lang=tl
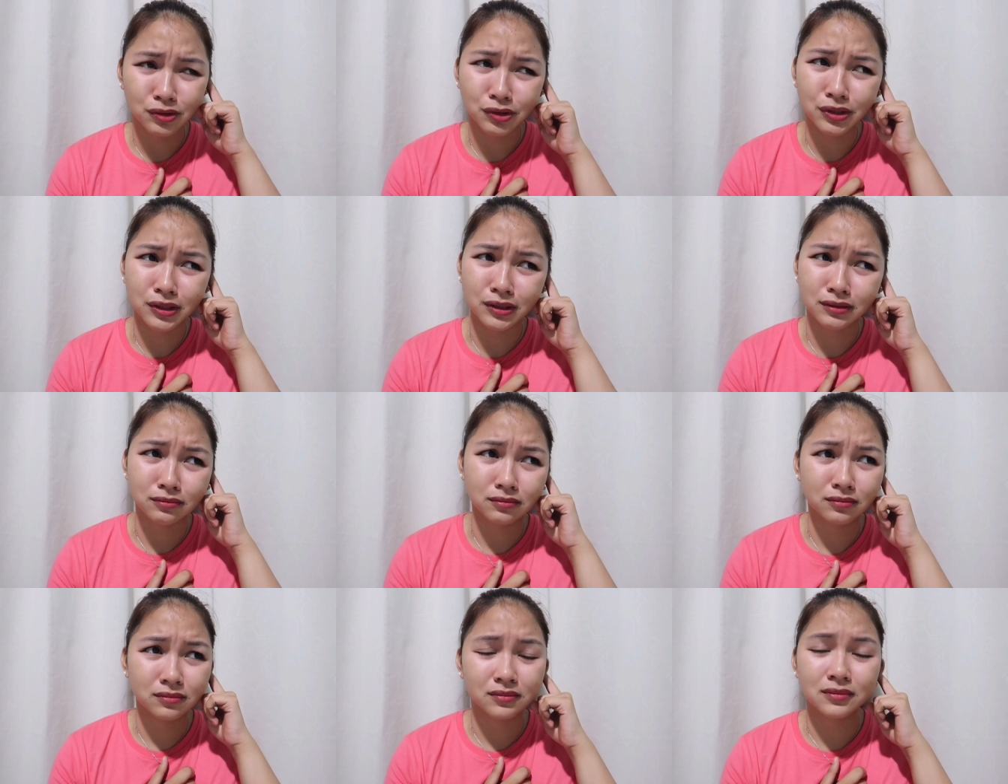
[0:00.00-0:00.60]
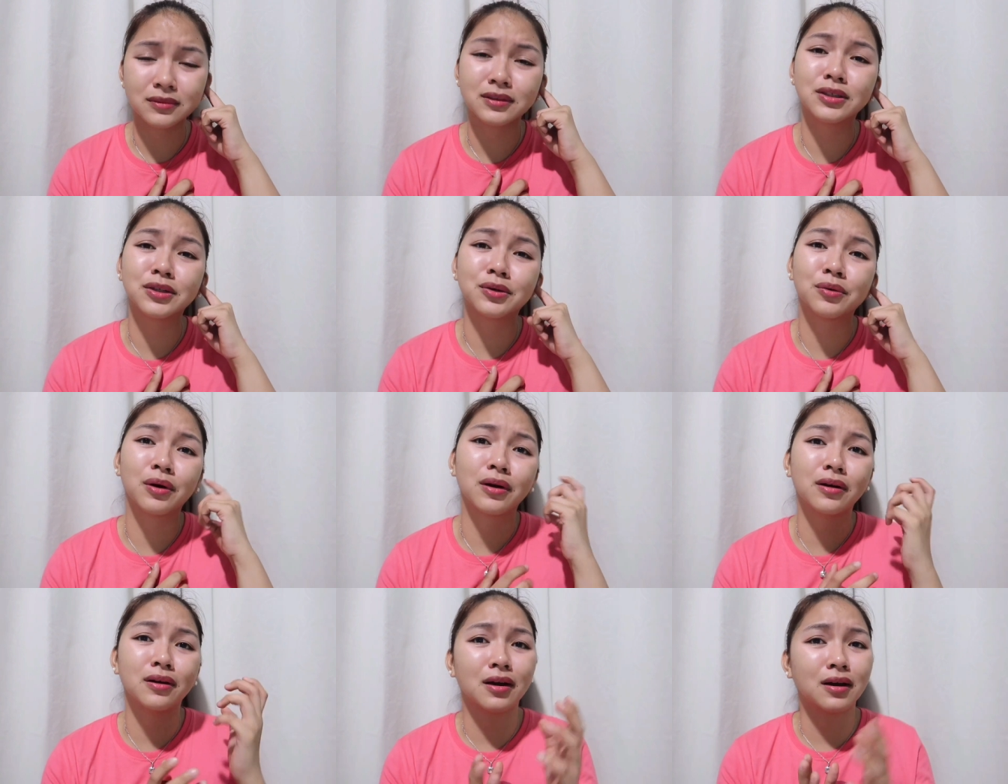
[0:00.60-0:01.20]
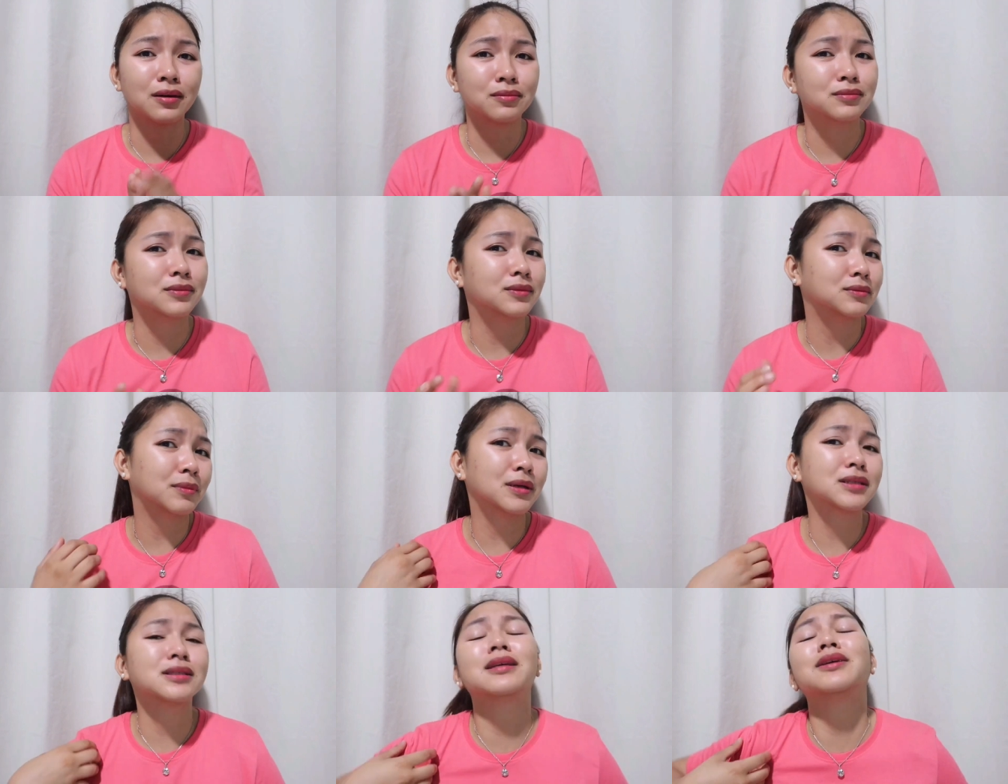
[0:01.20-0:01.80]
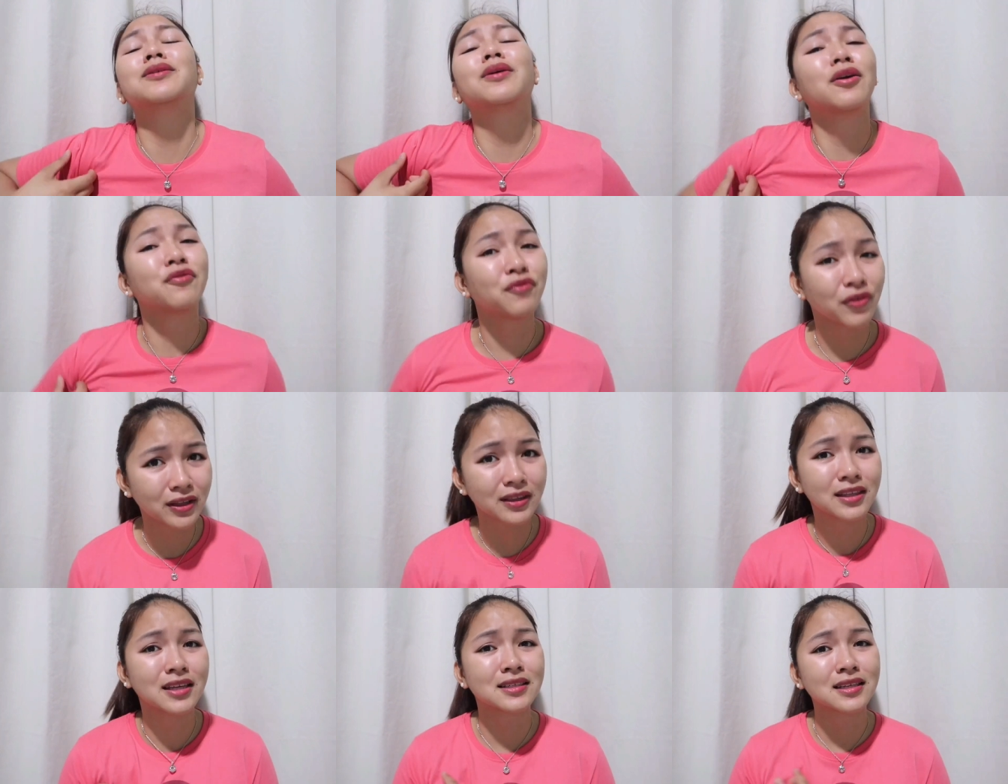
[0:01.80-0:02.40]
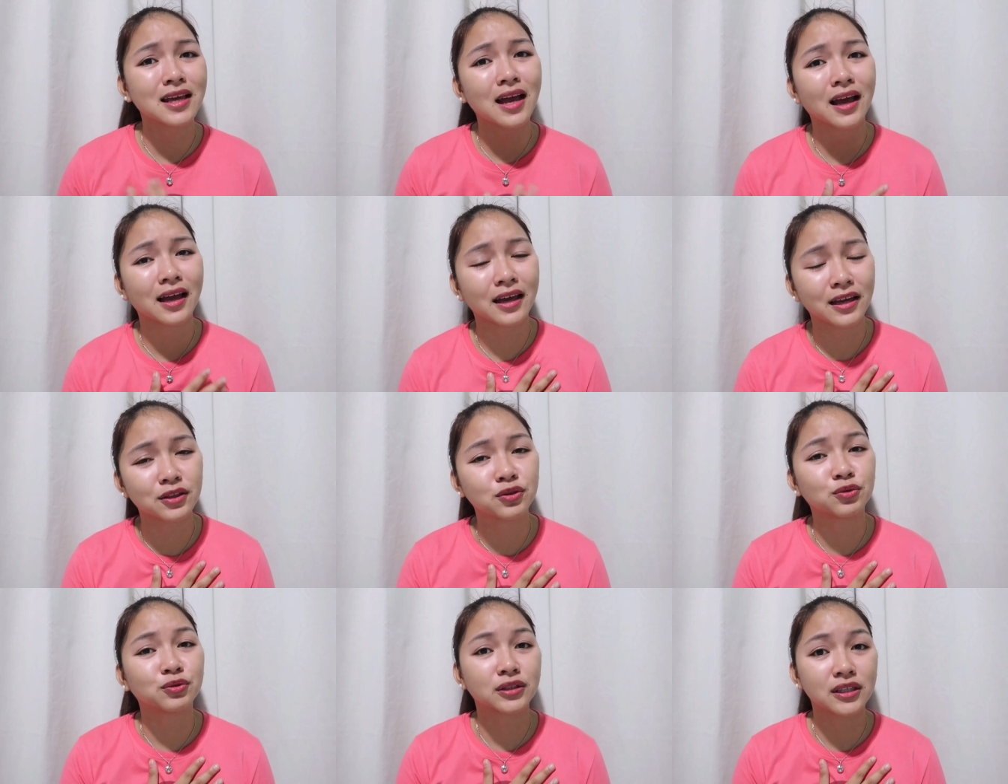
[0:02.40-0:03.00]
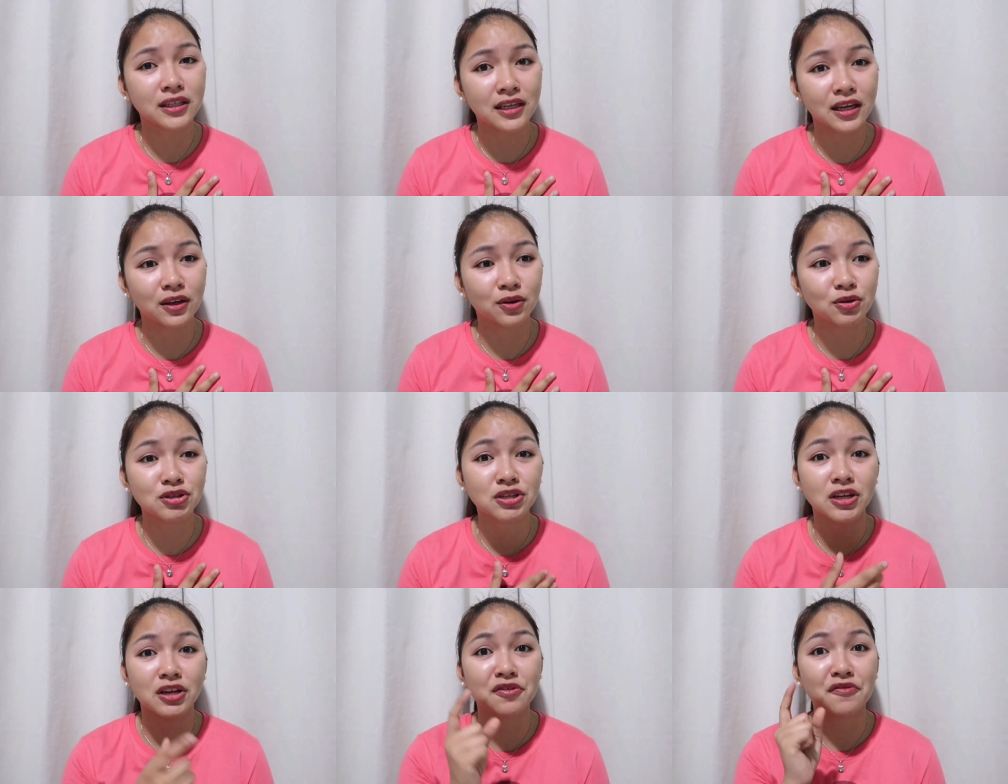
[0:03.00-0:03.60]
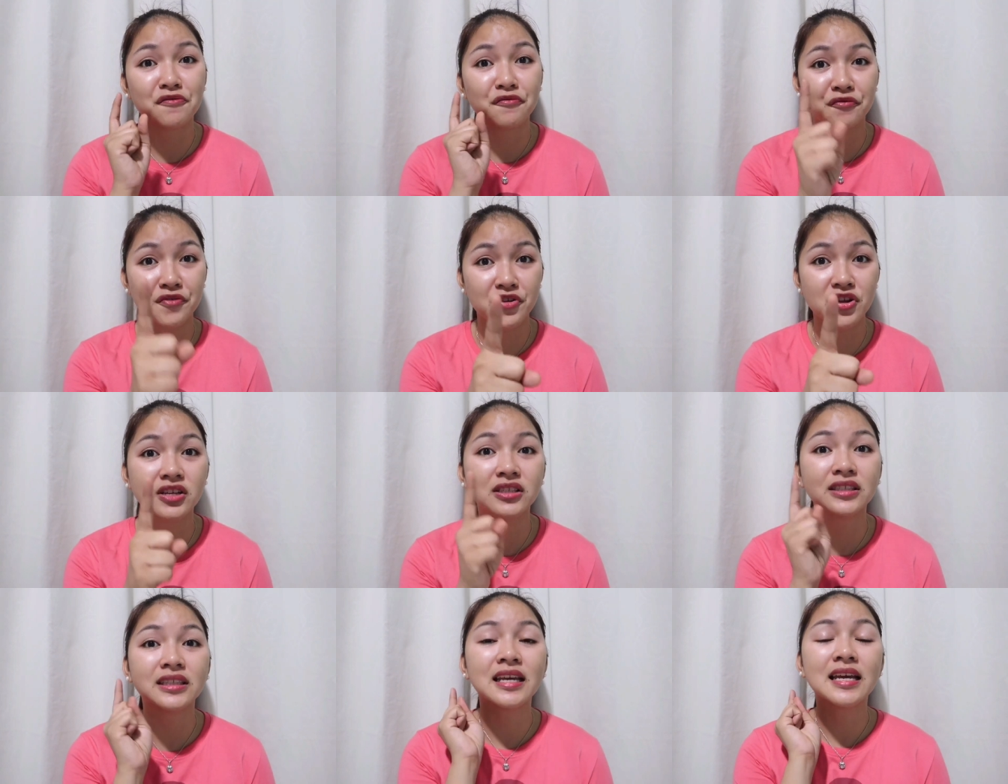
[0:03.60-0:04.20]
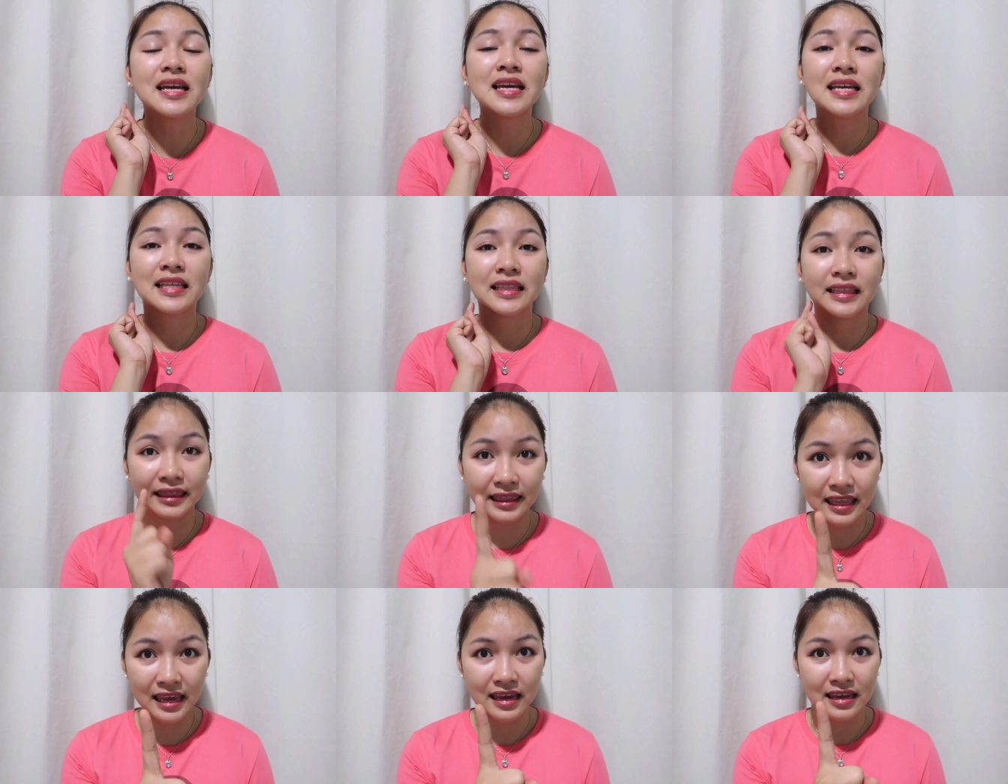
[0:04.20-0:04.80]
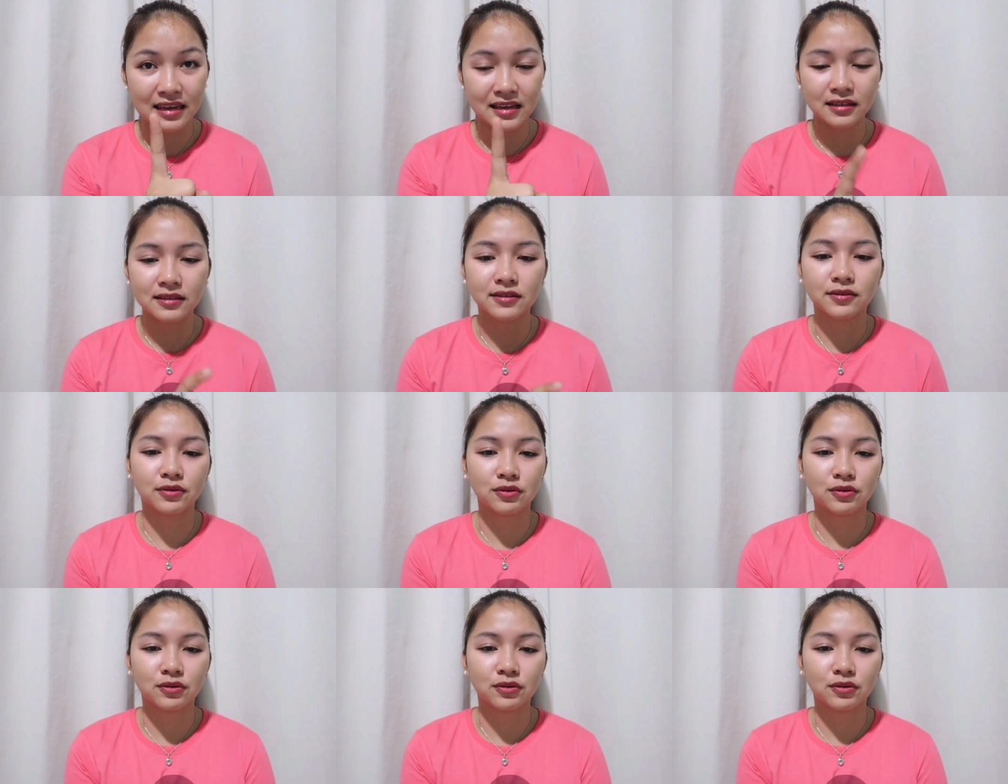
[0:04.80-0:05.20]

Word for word: Or, hindi ko alam. Basta yung effect niya sa akin, nung tinake ko siya nung first day,